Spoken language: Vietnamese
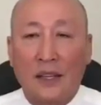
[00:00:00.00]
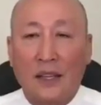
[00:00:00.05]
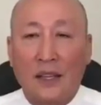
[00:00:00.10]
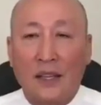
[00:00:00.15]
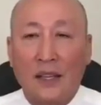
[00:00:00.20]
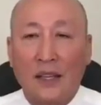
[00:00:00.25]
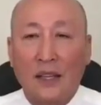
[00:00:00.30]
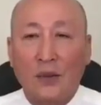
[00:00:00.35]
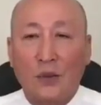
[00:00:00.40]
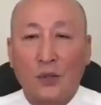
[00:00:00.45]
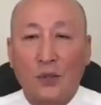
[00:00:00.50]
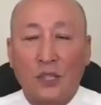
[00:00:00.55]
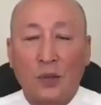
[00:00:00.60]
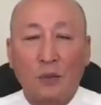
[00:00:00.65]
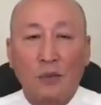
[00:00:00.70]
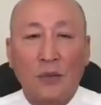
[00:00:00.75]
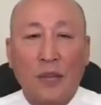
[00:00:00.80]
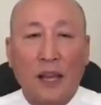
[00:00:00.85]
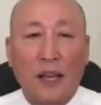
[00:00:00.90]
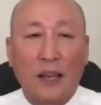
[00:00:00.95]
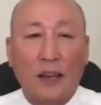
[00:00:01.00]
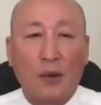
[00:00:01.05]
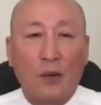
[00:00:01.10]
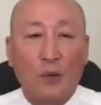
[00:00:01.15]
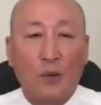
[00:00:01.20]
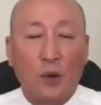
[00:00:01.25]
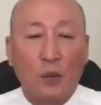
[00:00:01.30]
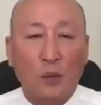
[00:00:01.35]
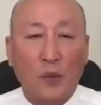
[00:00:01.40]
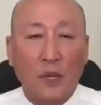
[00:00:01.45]
cái cuộc sống dài
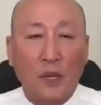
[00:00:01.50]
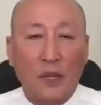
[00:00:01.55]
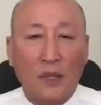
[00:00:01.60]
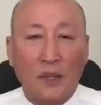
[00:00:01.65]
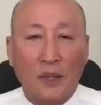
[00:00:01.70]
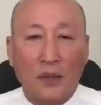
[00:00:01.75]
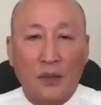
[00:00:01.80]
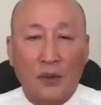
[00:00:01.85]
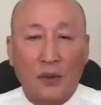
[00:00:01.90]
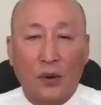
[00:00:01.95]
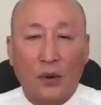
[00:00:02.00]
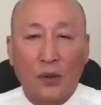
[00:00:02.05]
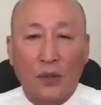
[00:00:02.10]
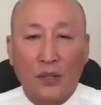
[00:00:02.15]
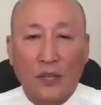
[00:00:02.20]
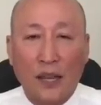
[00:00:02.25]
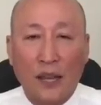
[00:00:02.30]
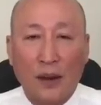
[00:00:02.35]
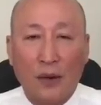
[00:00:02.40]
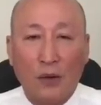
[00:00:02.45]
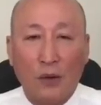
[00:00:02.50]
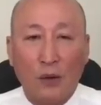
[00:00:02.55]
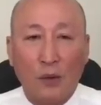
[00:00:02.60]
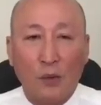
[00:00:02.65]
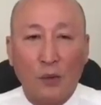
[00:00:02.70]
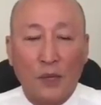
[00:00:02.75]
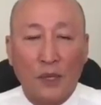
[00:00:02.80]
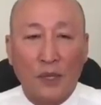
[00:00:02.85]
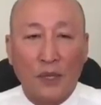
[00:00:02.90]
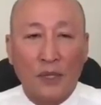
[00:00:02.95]
lâu của mình, rồi con cháu của
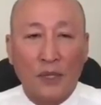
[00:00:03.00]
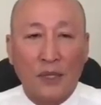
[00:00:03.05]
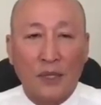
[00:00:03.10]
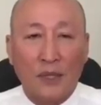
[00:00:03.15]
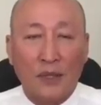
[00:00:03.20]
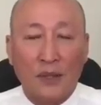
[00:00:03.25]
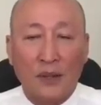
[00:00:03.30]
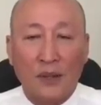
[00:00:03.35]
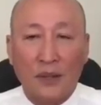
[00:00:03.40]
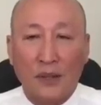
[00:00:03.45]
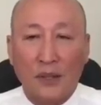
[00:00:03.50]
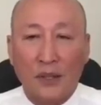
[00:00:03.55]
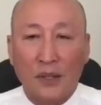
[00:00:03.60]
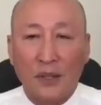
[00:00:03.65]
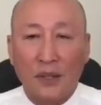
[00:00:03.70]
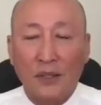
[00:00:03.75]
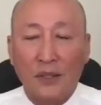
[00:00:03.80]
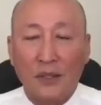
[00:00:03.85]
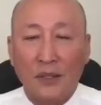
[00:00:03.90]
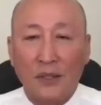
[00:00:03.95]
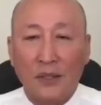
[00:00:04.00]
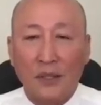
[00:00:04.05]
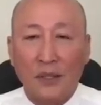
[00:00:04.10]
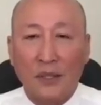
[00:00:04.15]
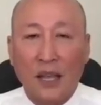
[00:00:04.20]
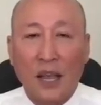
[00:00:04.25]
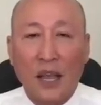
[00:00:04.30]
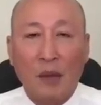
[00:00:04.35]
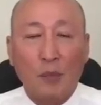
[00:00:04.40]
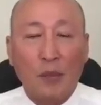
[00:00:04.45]
mình, rồi những người
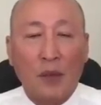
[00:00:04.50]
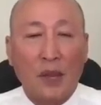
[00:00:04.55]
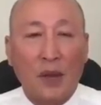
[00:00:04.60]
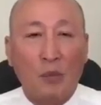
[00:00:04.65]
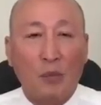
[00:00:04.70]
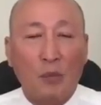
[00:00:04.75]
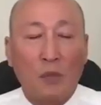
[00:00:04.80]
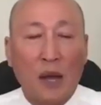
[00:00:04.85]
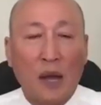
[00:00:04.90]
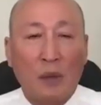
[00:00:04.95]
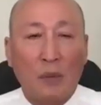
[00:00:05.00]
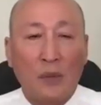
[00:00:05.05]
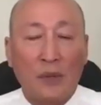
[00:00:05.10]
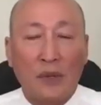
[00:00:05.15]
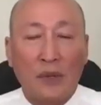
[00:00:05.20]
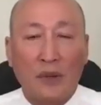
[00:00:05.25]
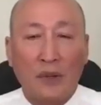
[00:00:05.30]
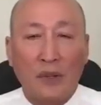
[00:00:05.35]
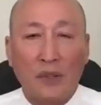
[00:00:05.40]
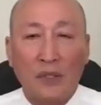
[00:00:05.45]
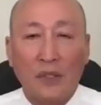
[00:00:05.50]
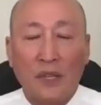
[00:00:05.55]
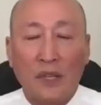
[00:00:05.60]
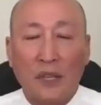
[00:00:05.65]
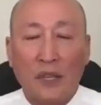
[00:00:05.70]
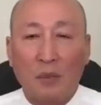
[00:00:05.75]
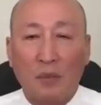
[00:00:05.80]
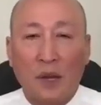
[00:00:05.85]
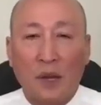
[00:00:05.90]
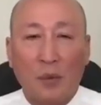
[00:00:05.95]
cha mẹ ông bà mình, rồi những cái
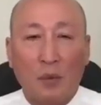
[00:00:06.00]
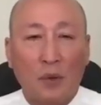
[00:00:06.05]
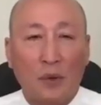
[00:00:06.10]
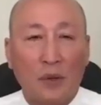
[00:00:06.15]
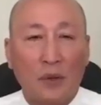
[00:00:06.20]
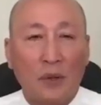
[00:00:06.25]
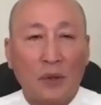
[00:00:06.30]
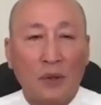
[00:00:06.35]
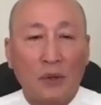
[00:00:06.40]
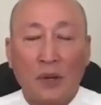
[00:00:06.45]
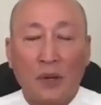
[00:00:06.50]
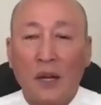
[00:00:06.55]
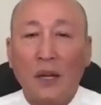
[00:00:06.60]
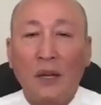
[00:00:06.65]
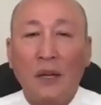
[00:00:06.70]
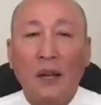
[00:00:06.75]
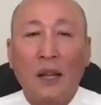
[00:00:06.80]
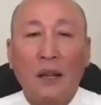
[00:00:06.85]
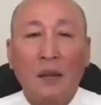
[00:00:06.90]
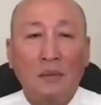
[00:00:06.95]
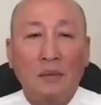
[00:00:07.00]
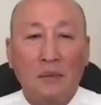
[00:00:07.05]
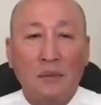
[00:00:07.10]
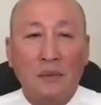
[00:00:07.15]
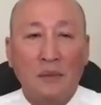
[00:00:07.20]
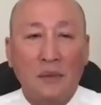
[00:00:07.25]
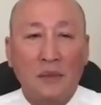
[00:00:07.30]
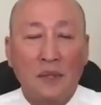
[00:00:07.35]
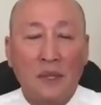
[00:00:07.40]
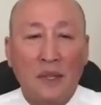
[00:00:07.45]
cộng đồng nó lớn lắm.
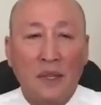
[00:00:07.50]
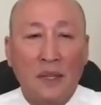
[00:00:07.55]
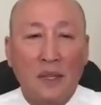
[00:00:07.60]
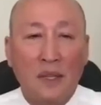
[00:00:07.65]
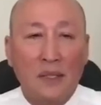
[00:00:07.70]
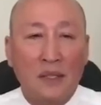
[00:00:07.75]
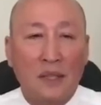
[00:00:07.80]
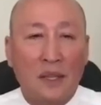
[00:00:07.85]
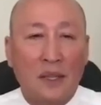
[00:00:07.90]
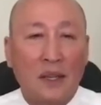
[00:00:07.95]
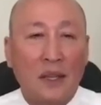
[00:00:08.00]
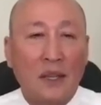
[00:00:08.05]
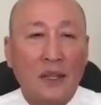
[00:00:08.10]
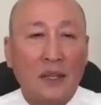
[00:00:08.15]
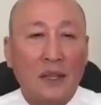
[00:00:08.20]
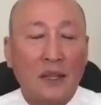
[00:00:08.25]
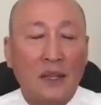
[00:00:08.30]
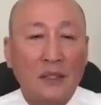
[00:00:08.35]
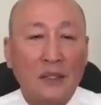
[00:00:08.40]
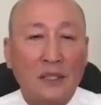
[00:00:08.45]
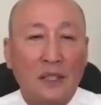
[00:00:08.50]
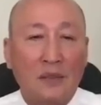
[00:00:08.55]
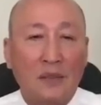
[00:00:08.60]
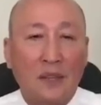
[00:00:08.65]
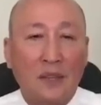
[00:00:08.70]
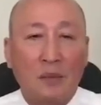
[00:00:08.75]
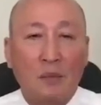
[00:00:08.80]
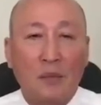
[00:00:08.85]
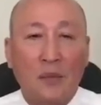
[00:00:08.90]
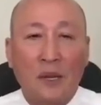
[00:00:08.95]
Thành ra những cái sự
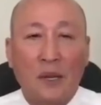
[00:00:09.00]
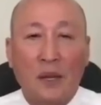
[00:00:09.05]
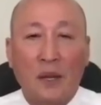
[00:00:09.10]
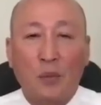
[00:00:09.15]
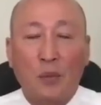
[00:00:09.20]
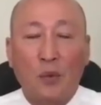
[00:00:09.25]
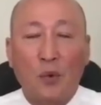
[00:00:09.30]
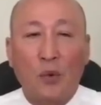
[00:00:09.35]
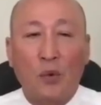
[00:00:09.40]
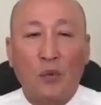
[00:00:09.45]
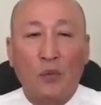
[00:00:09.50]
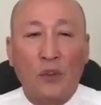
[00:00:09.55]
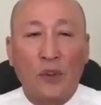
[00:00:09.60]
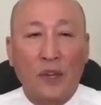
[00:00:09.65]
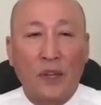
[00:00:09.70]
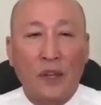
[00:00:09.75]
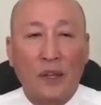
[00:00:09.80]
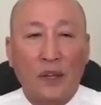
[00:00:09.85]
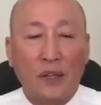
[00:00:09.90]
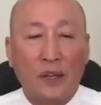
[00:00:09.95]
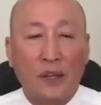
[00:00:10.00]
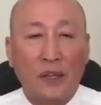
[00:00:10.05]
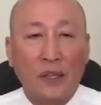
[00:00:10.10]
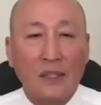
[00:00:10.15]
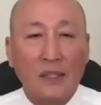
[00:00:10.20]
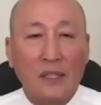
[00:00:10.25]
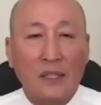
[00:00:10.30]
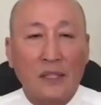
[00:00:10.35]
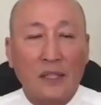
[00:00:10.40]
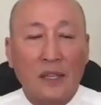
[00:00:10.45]
việc mà buồn phiền, những
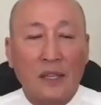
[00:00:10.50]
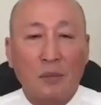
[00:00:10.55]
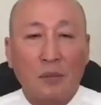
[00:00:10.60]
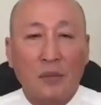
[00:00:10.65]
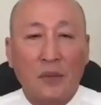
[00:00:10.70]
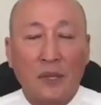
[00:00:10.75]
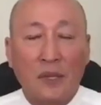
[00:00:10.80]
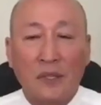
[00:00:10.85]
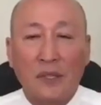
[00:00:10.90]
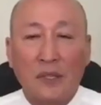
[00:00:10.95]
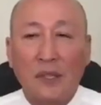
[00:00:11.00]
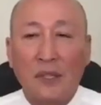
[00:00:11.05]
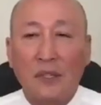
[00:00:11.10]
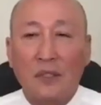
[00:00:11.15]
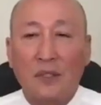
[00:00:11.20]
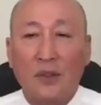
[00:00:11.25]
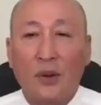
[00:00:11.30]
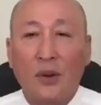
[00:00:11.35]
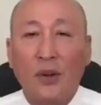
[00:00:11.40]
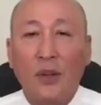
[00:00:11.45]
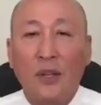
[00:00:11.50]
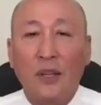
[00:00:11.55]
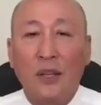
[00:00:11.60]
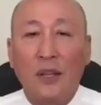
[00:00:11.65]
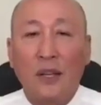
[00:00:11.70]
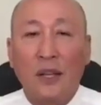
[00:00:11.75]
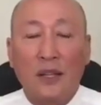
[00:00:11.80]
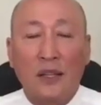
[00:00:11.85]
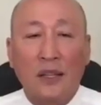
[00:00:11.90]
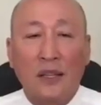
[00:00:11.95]
cái sự việc mà tức tối
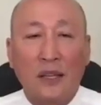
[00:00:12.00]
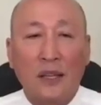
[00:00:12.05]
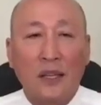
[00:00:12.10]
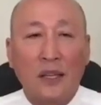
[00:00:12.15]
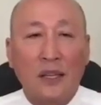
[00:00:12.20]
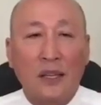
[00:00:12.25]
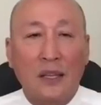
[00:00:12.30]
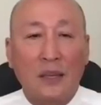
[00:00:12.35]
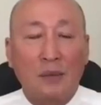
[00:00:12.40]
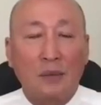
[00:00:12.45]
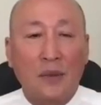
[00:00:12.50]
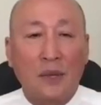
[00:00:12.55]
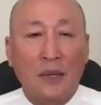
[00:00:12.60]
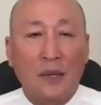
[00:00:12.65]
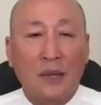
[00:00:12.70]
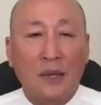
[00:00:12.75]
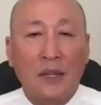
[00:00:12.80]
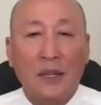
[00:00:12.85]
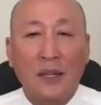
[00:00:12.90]
hay là những cái việc mà